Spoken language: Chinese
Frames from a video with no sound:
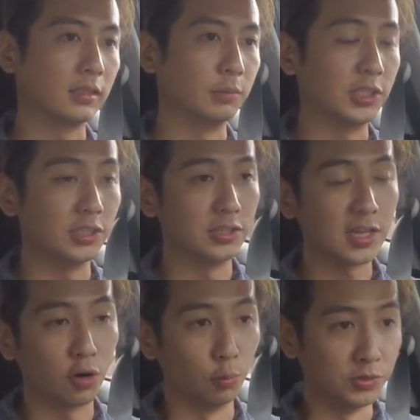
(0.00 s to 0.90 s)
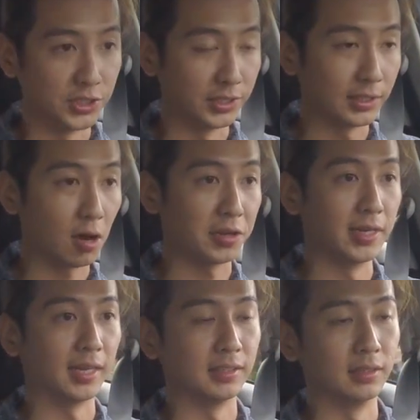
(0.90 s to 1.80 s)
那么其实，在我们今天到宜
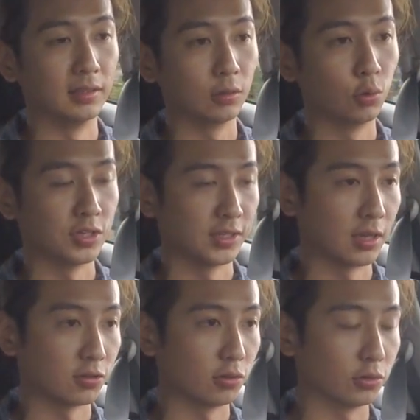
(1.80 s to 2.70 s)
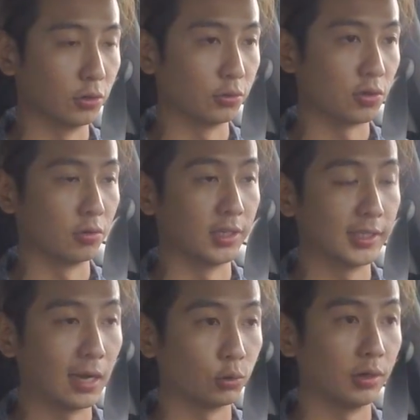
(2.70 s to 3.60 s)
兰的过程当中，有走了一
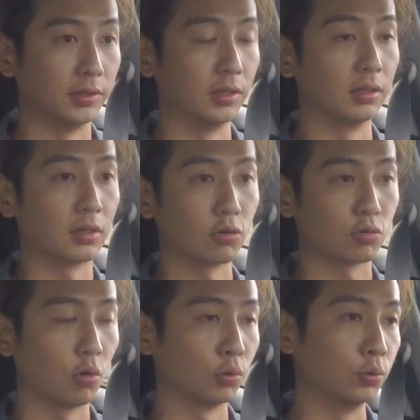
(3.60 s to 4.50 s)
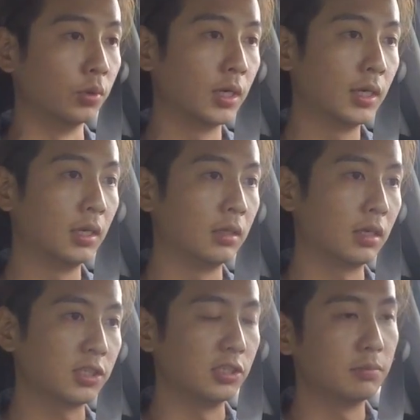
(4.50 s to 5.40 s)
大段的高速公路。
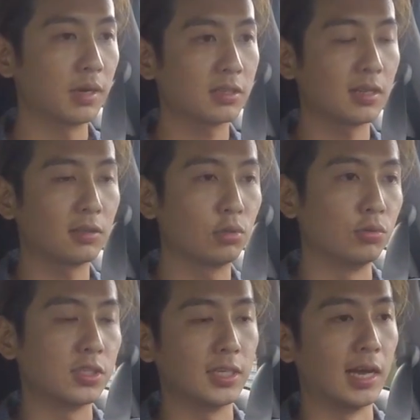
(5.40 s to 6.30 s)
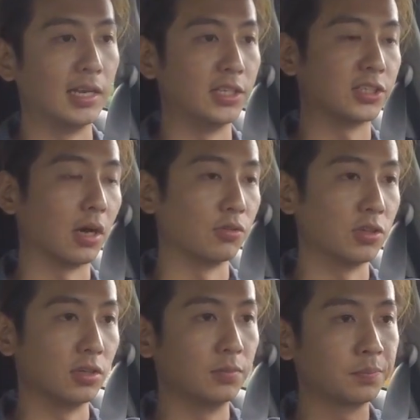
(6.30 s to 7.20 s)
那其实 Mazda2 这台小
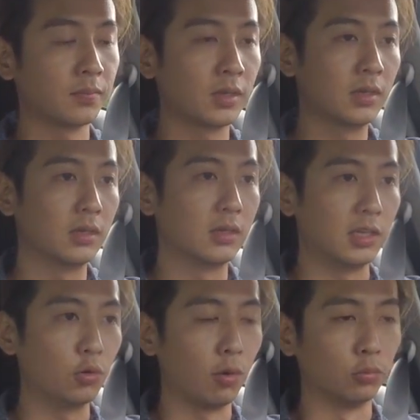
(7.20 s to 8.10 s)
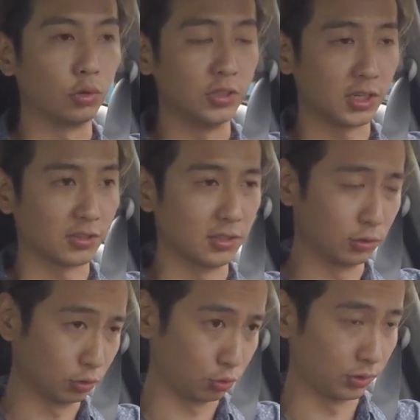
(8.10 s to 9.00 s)
车，以往我们对于小车
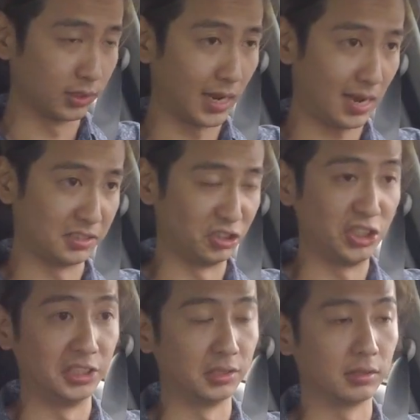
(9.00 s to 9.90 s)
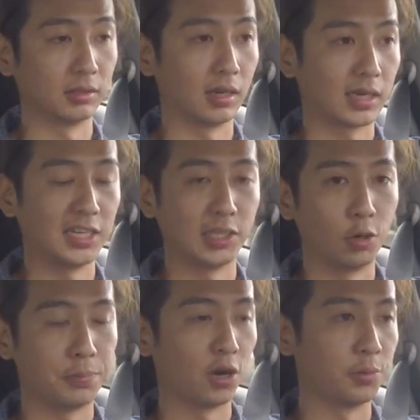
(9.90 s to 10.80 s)
就觉得它很轻，那开起来
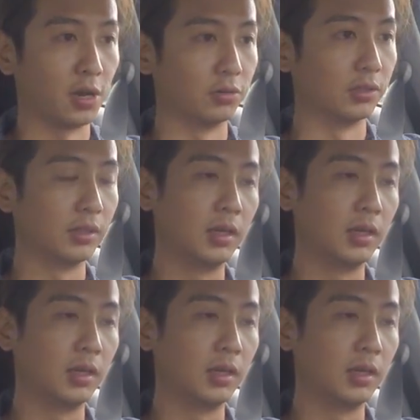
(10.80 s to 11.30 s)
会飘飘的。